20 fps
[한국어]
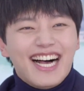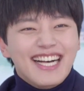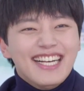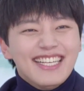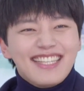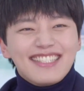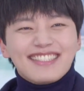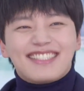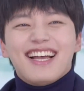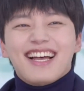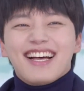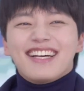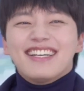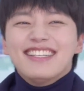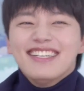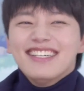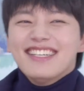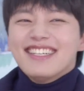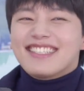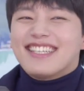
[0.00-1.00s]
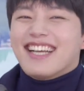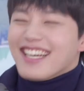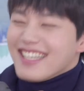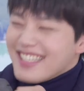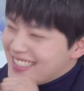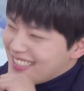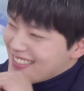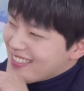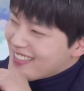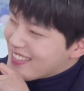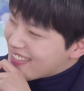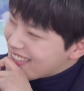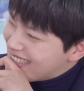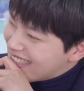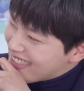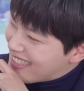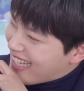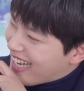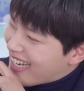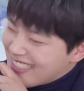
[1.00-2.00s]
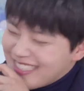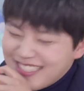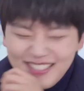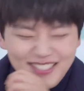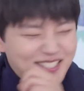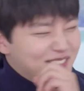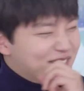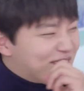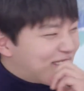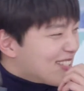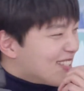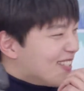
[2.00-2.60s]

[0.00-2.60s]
쟤도 정확히- 마찬가지예요. 정확히 어떤 게 의심스러우셨죠?